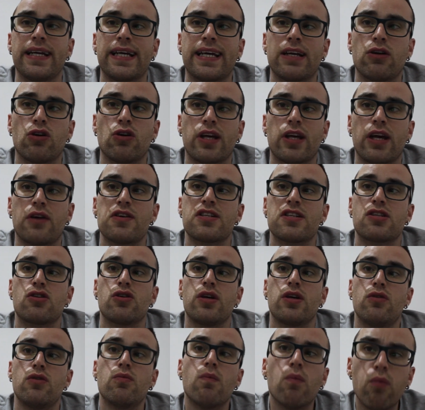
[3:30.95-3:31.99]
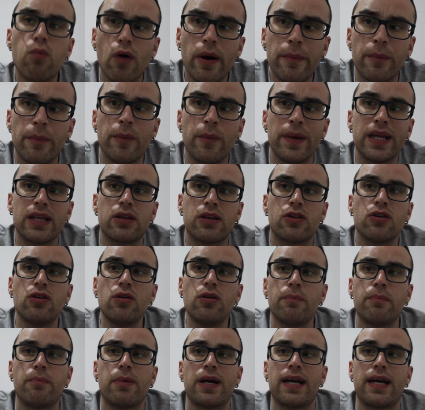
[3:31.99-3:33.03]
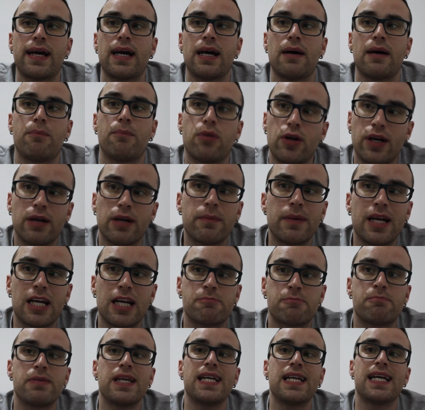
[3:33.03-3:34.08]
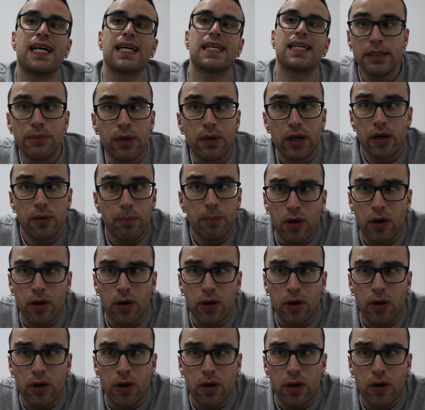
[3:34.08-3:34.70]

creo que ahora estoy en un buen momento para ponerme las pilas y bueno,